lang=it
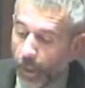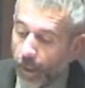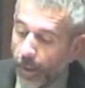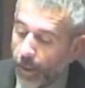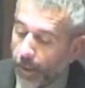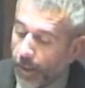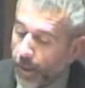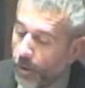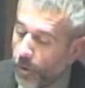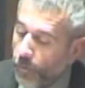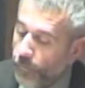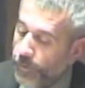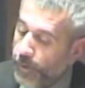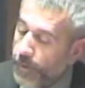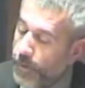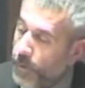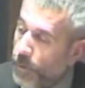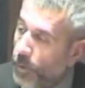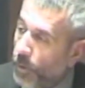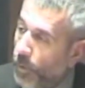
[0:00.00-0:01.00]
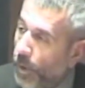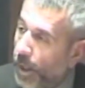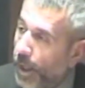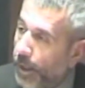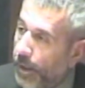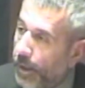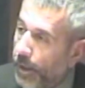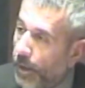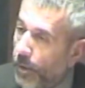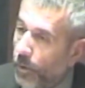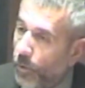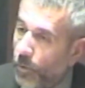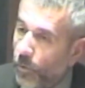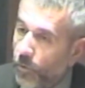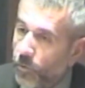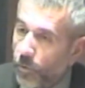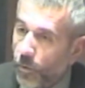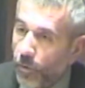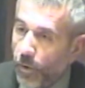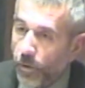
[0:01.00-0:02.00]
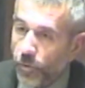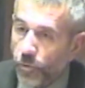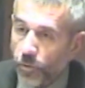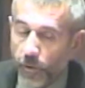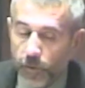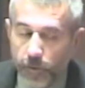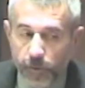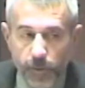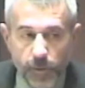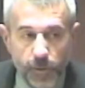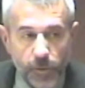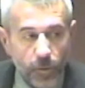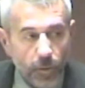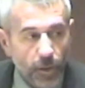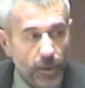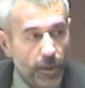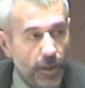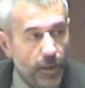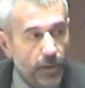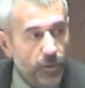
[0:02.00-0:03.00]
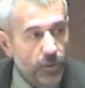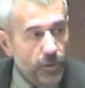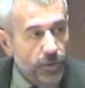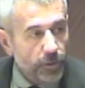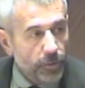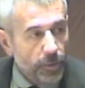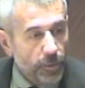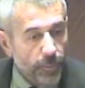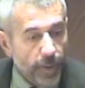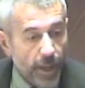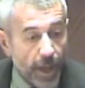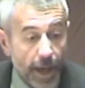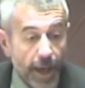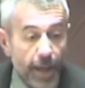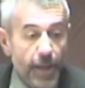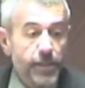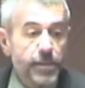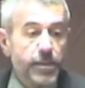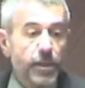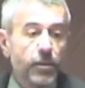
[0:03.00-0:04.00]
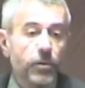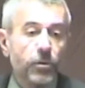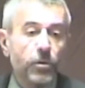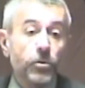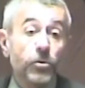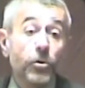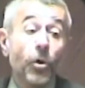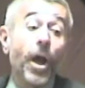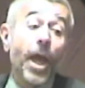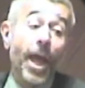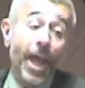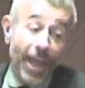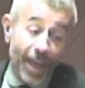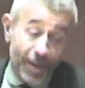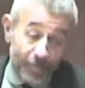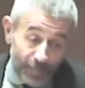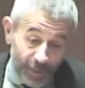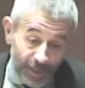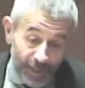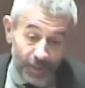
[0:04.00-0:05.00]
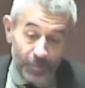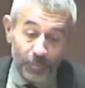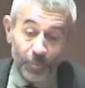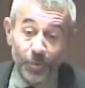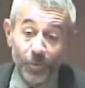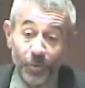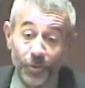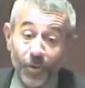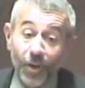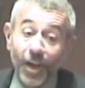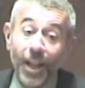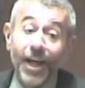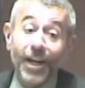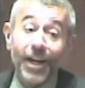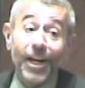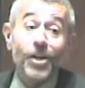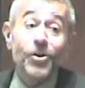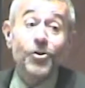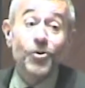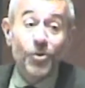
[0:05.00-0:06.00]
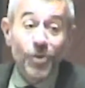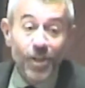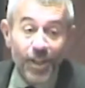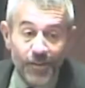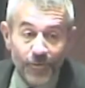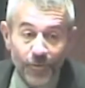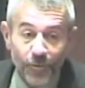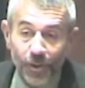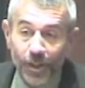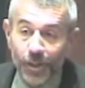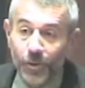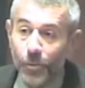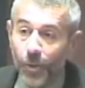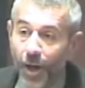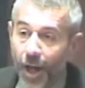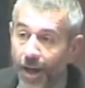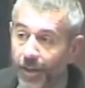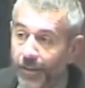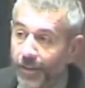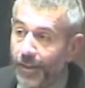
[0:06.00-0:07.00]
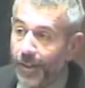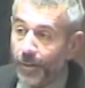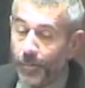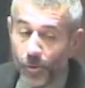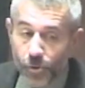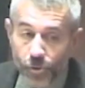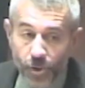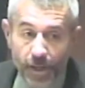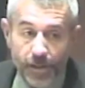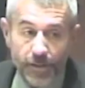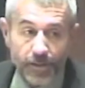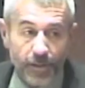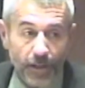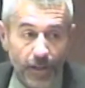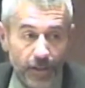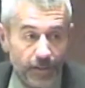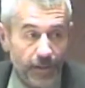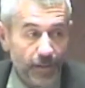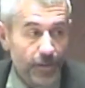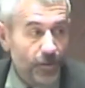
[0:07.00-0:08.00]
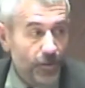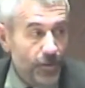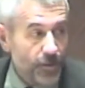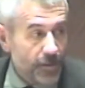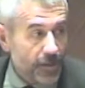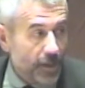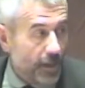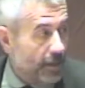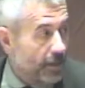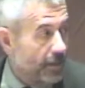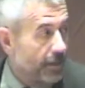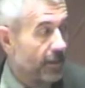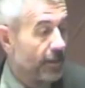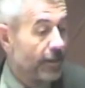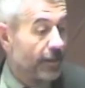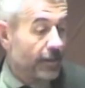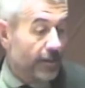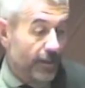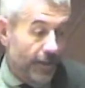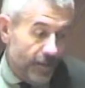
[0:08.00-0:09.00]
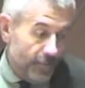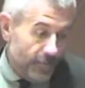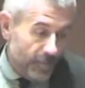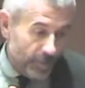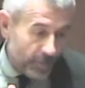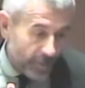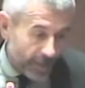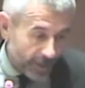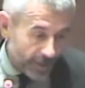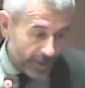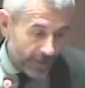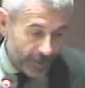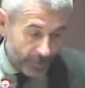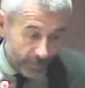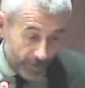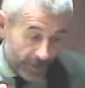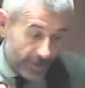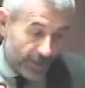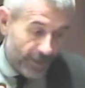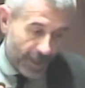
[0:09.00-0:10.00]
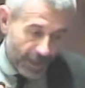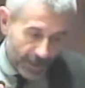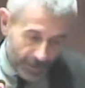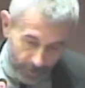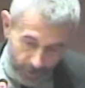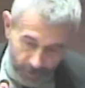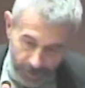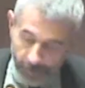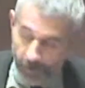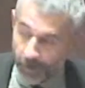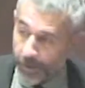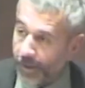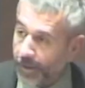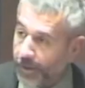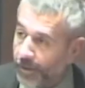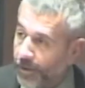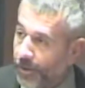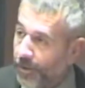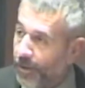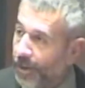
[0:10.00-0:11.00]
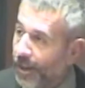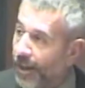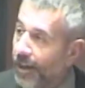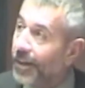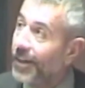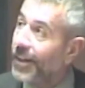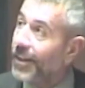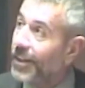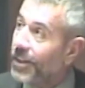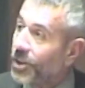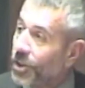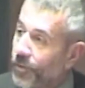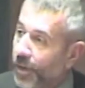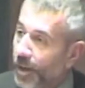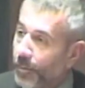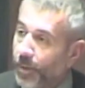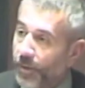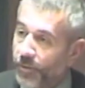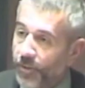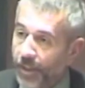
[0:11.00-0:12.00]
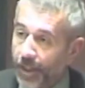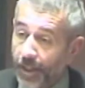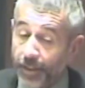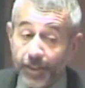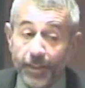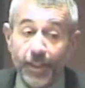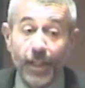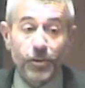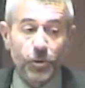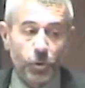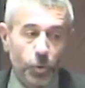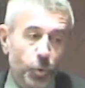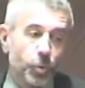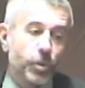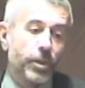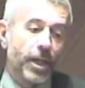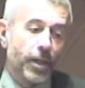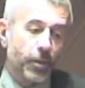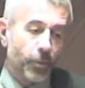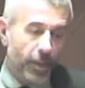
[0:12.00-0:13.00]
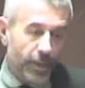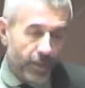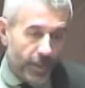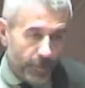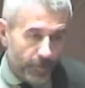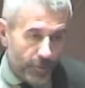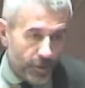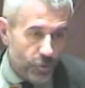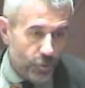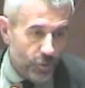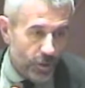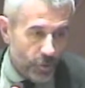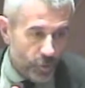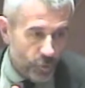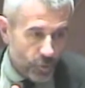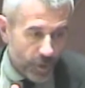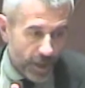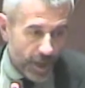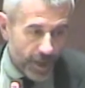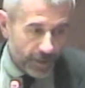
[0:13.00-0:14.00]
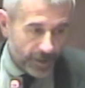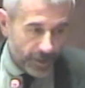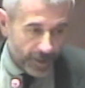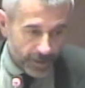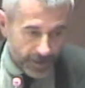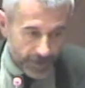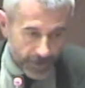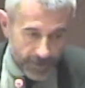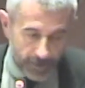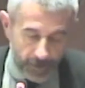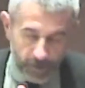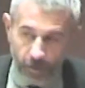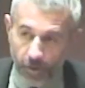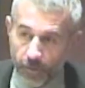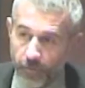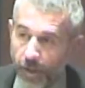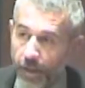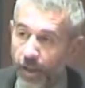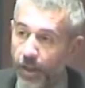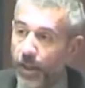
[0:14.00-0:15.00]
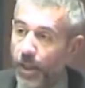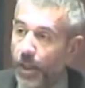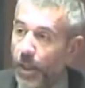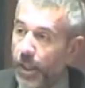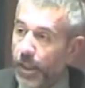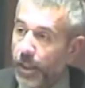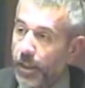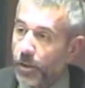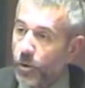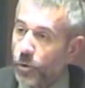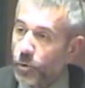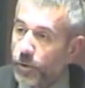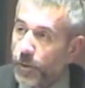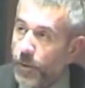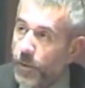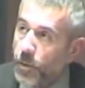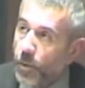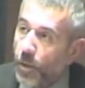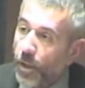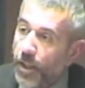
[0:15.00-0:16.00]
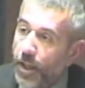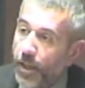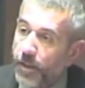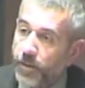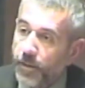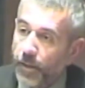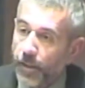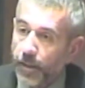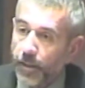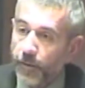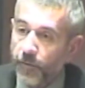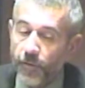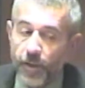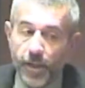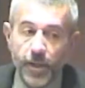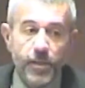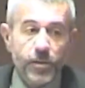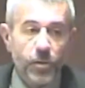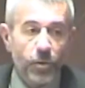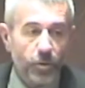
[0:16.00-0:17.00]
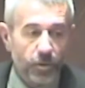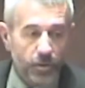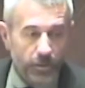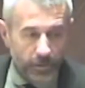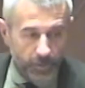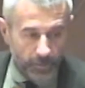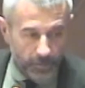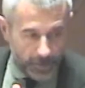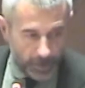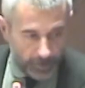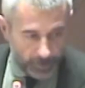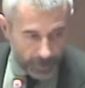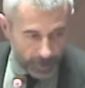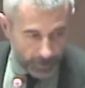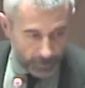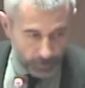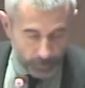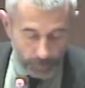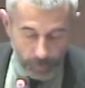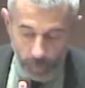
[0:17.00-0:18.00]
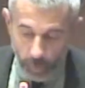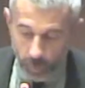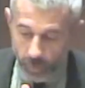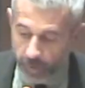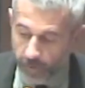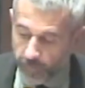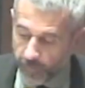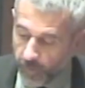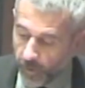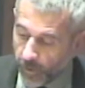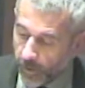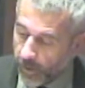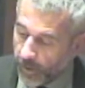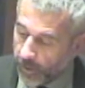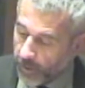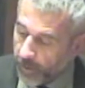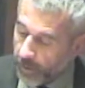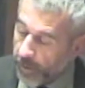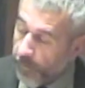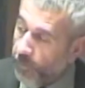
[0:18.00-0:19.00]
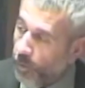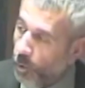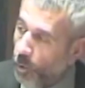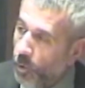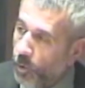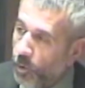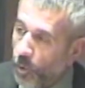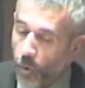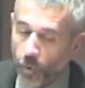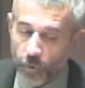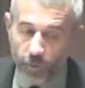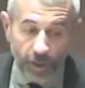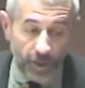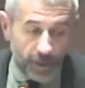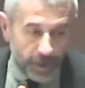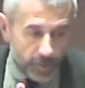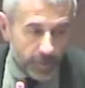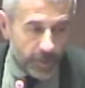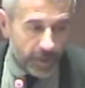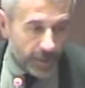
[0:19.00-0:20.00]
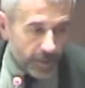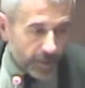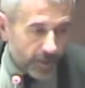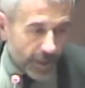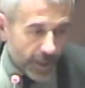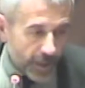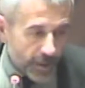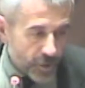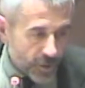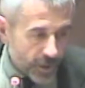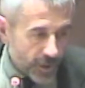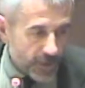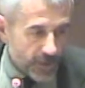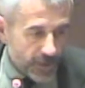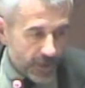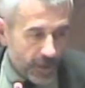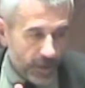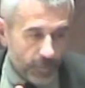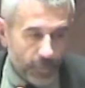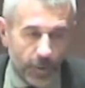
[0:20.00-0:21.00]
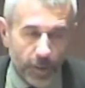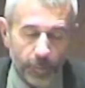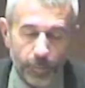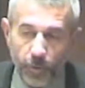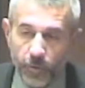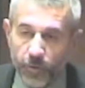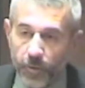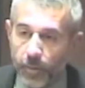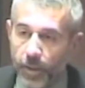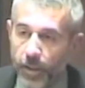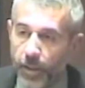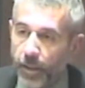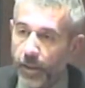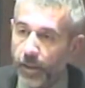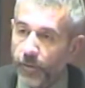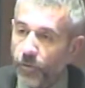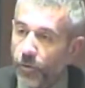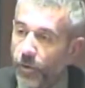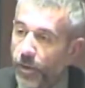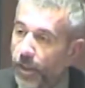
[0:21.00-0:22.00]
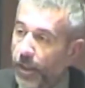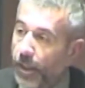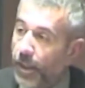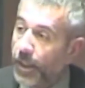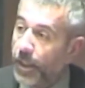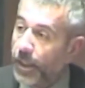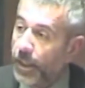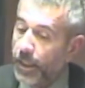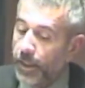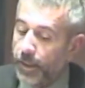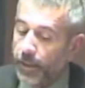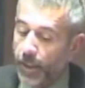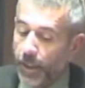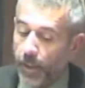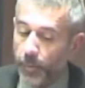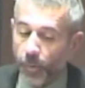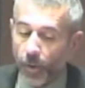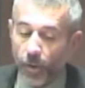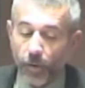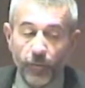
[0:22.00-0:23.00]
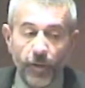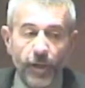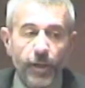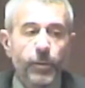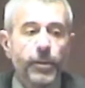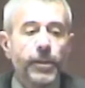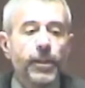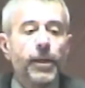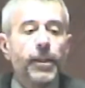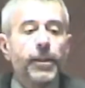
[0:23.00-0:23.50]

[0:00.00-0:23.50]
eh, convenzione e che riconoscono la giurisdizione della Corte europea e il secondo è per l'appunto la ragionevole durata dei processi, l'articolo 6 che mi pare di capire ancora una volta in teoria dovrebbe essere garantita a tutti e quindi a maggior ragione anche a chi si trova in condizione di essere difeso in maniere più difficoltose anche perché non ha accesso a possibilità di fornire delle prove e quindi